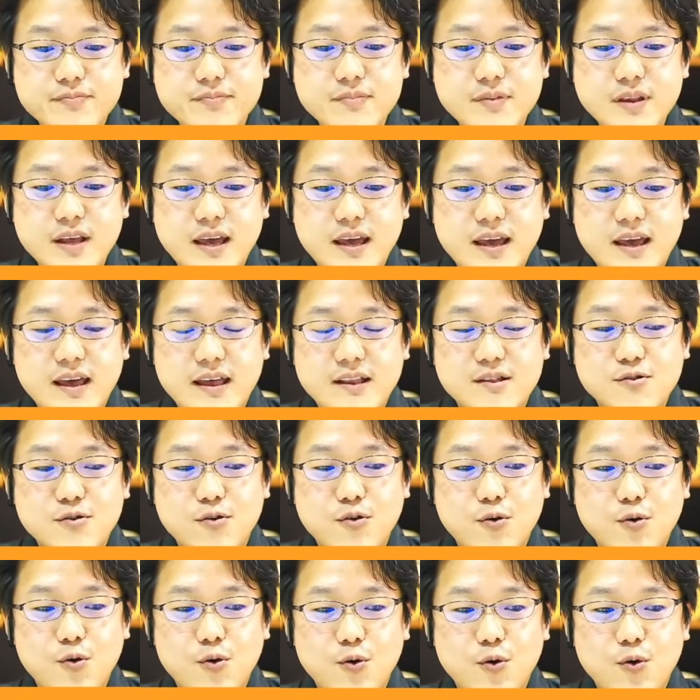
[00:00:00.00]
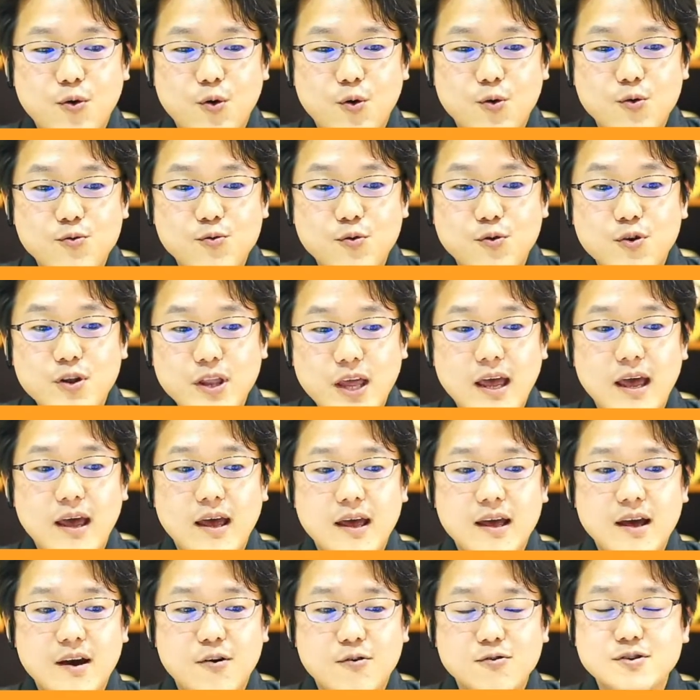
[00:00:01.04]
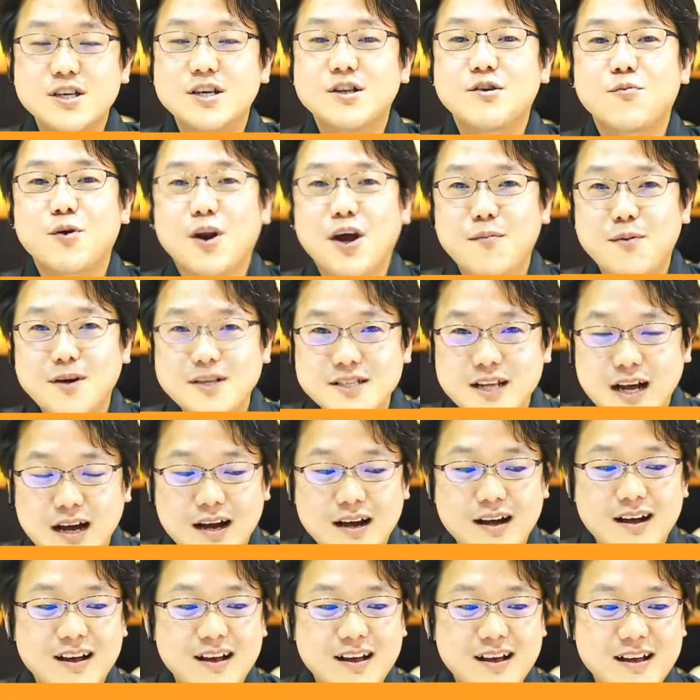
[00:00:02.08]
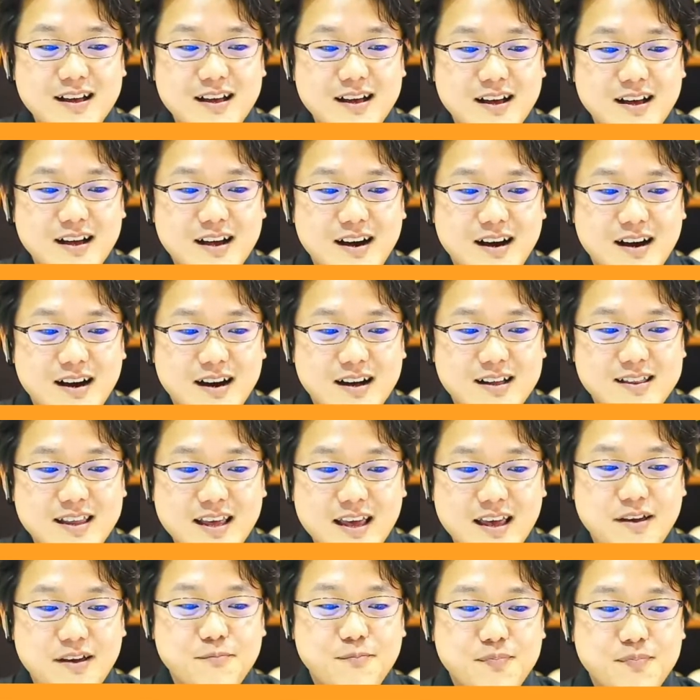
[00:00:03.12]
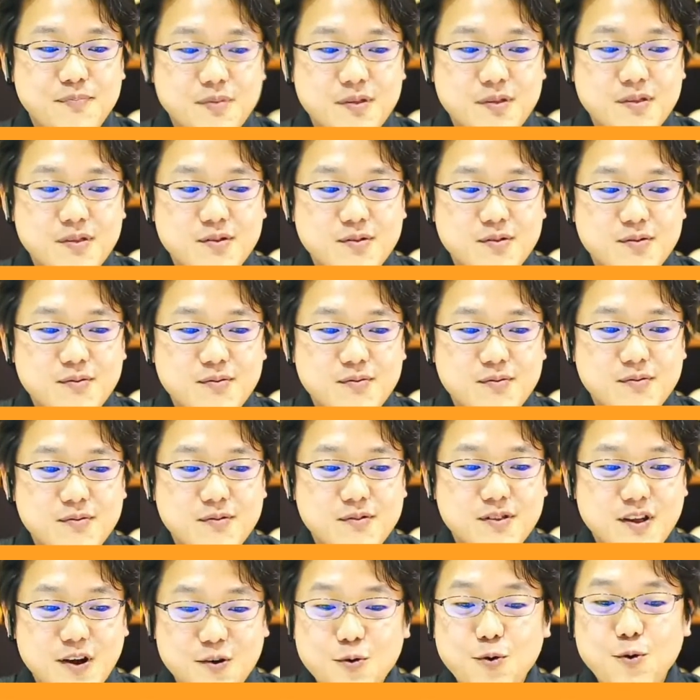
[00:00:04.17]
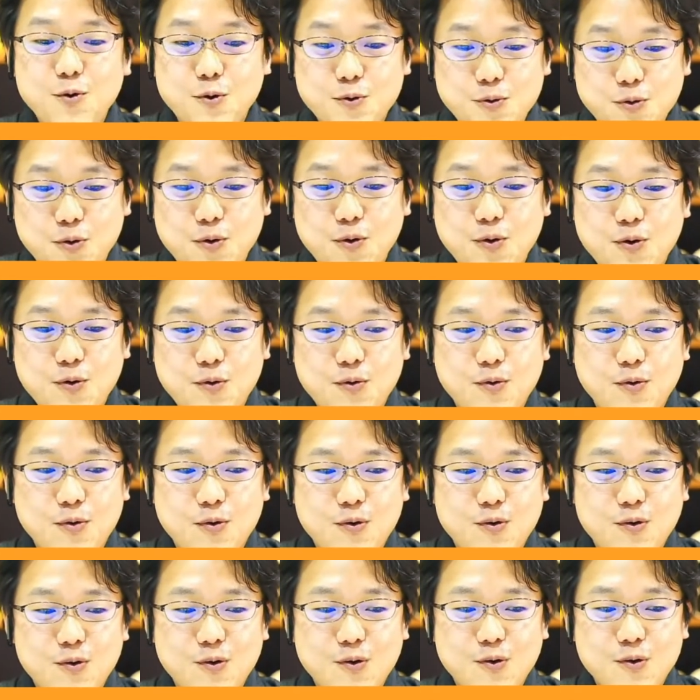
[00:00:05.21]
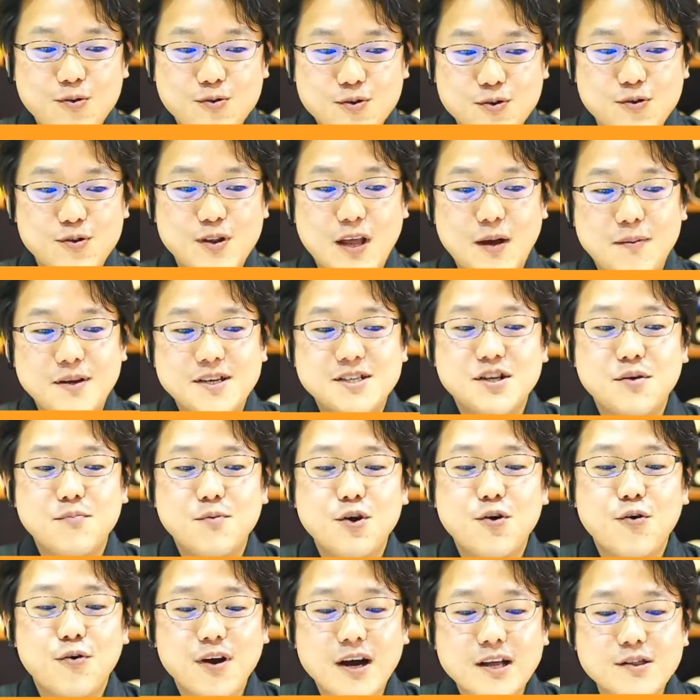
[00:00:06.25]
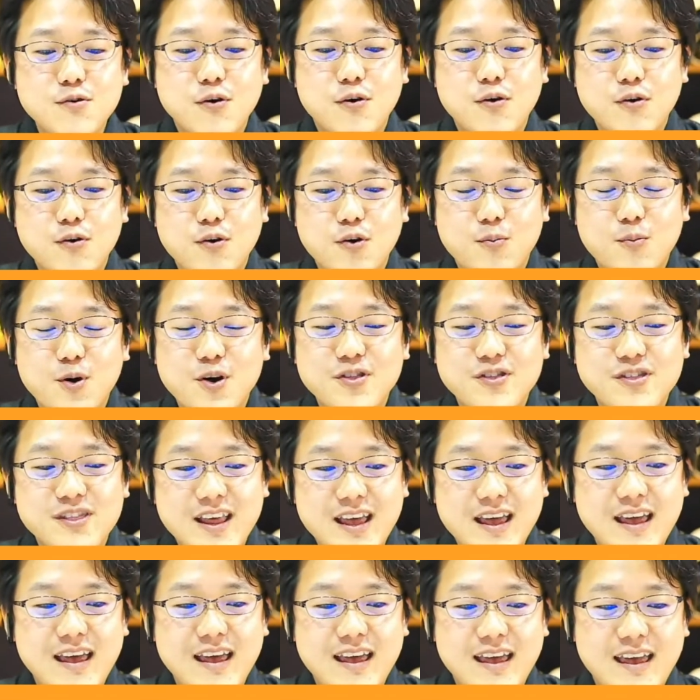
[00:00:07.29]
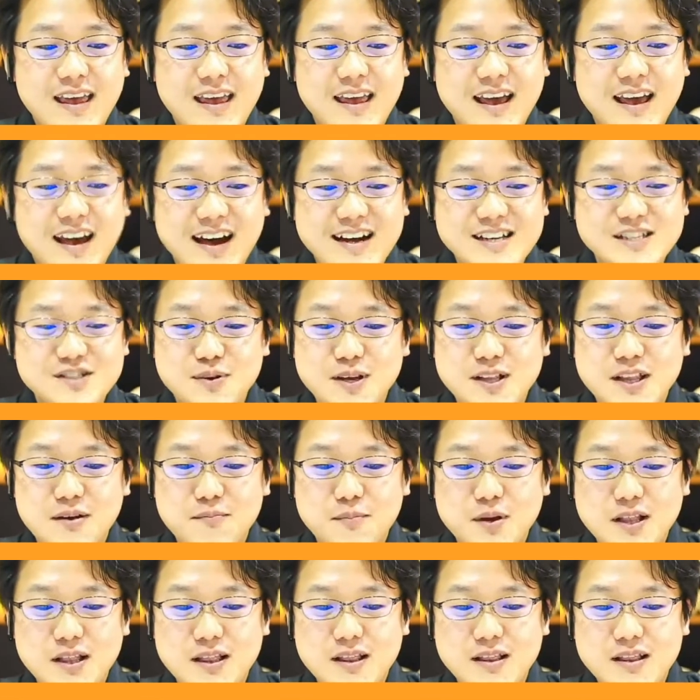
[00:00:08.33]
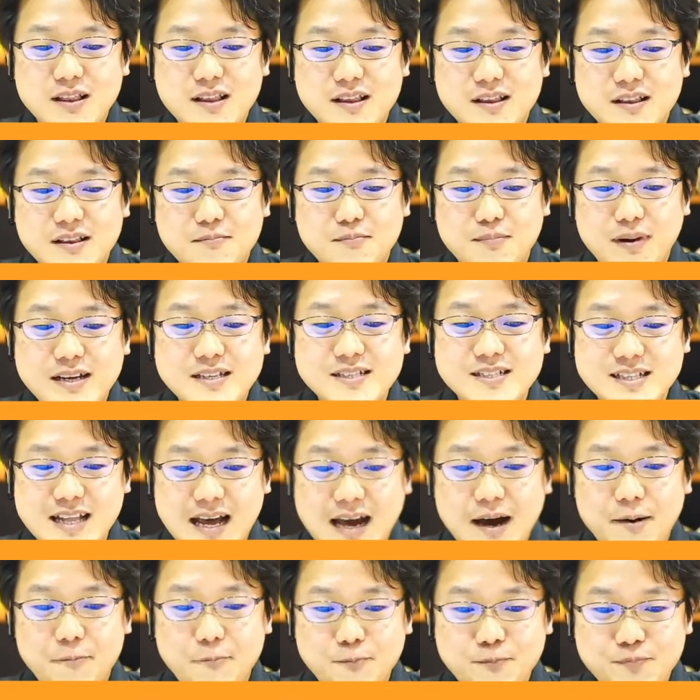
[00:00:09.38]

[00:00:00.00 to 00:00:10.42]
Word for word: えっ、ー、と、そこで教えてもらいました。あで、なるほどと。ちょっと試してみようかと思って、えー、始めてみました。